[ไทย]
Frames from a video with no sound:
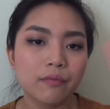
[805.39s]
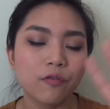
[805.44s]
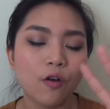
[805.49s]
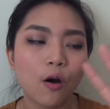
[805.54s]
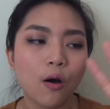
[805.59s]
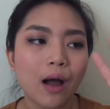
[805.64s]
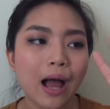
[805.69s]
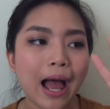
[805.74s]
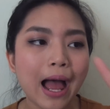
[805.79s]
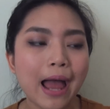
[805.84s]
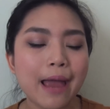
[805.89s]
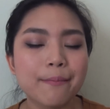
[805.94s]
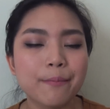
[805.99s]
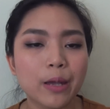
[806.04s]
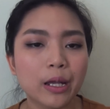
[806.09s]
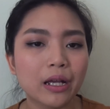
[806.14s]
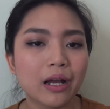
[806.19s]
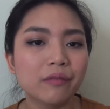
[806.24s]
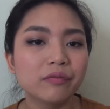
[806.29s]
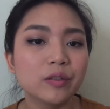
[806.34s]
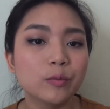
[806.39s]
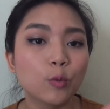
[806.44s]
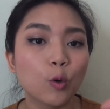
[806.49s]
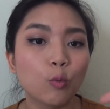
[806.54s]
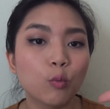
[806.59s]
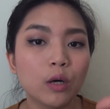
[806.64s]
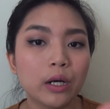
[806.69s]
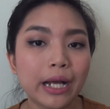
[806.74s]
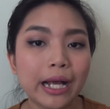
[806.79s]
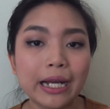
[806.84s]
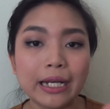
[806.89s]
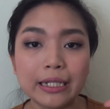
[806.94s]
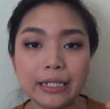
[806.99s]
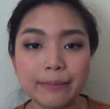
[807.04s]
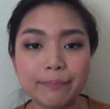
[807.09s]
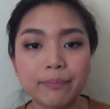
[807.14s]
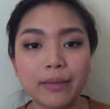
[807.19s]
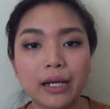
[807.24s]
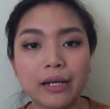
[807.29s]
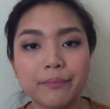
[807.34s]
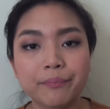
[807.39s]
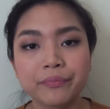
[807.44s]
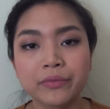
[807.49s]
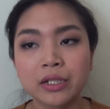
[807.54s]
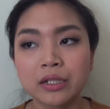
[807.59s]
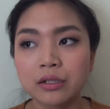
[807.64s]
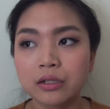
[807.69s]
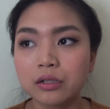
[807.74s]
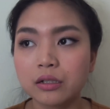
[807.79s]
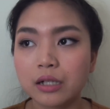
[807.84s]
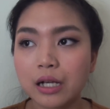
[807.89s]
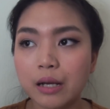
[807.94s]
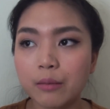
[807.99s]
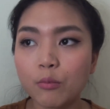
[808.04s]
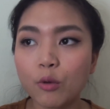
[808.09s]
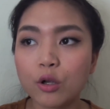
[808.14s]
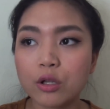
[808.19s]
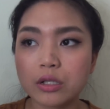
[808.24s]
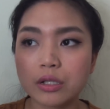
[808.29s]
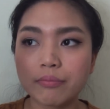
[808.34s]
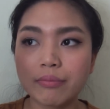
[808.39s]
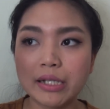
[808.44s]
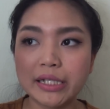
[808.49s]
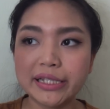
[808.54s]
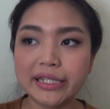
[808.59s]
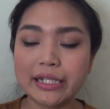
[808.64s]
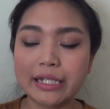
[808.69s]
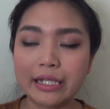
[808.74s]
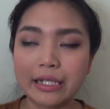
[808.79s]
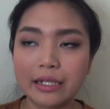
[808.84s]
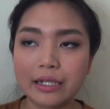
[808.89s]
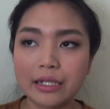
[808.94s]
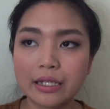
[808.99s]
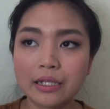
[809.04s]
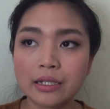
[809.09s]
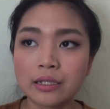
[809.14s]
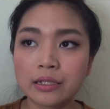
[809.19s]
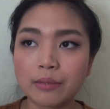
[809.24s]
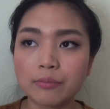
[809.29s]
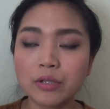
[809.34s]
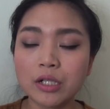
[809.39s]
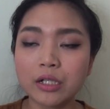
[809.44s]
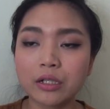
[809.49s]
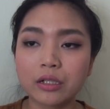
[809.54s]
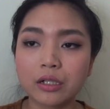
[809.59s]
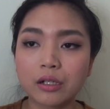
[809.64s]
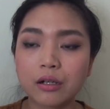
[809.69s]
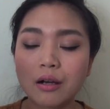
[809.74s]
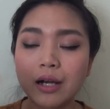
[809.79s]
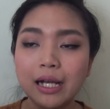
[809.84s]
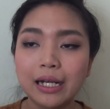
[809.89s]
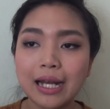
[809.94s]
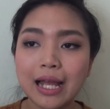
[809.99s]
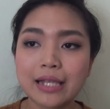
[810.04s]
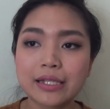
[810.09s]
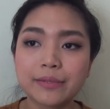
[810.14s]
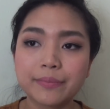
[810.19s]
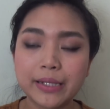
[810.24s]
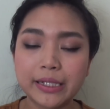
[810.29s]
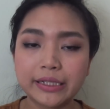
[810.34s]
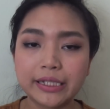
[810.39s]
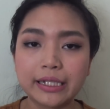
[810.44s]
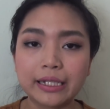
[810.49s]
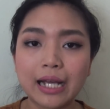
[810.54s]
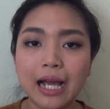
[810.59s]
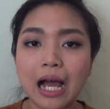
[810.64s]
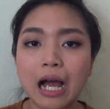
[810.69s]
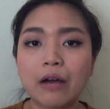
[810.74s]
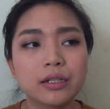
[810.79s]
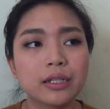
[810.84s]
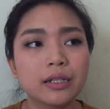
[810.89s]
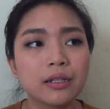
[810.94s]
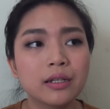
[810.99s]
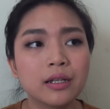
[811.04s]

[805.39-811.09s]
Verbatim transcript: for eye makeup remover and lip อะคือข้างบนจะเป็นสีน้ำเงิน แล้วก็ข้างล่างจะเป็นสีขาว